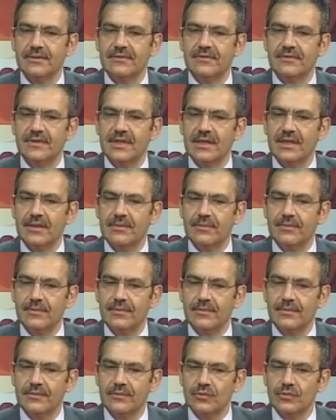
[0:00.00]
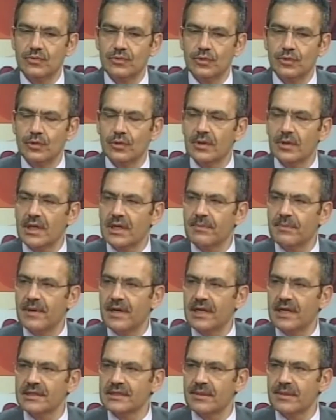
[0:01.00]
ve duyguları
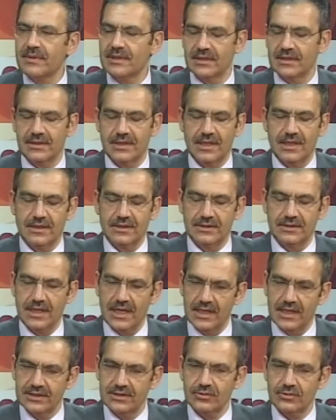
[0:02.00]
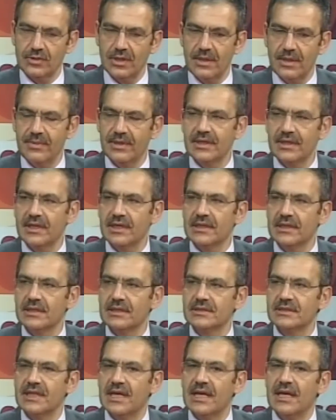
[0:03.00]
paylaşamadıklarını, daha açık söylemek
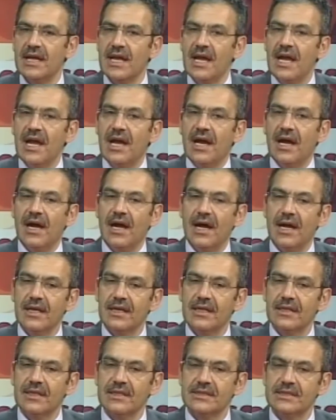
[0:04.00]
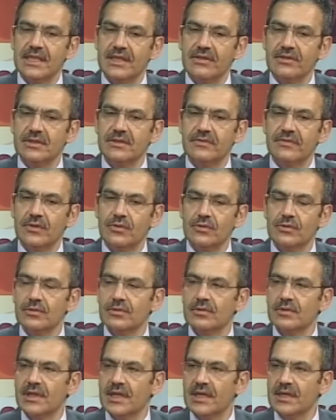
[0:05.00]
gerekirse ailede sevinç ve
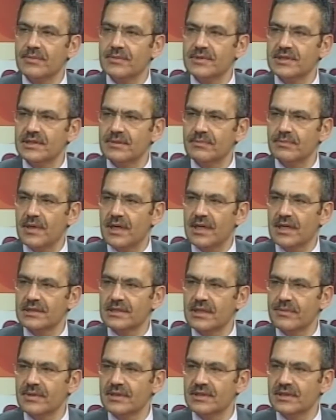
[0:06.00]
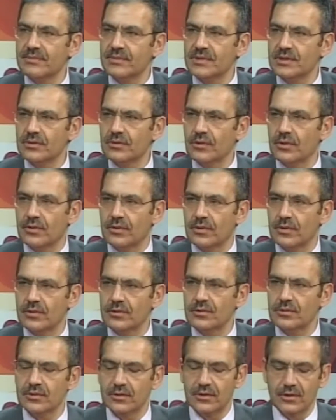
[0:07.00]
üzüntülerimizi paylaşamadığımızı
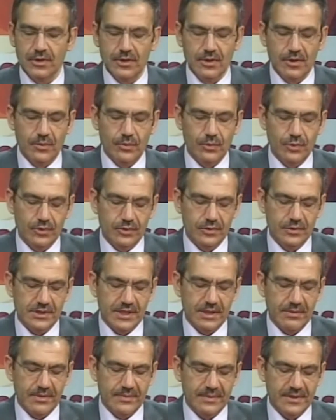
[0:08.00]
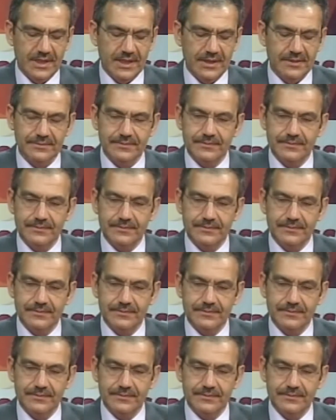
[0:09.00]
görüyoruz. Bunun sebebi de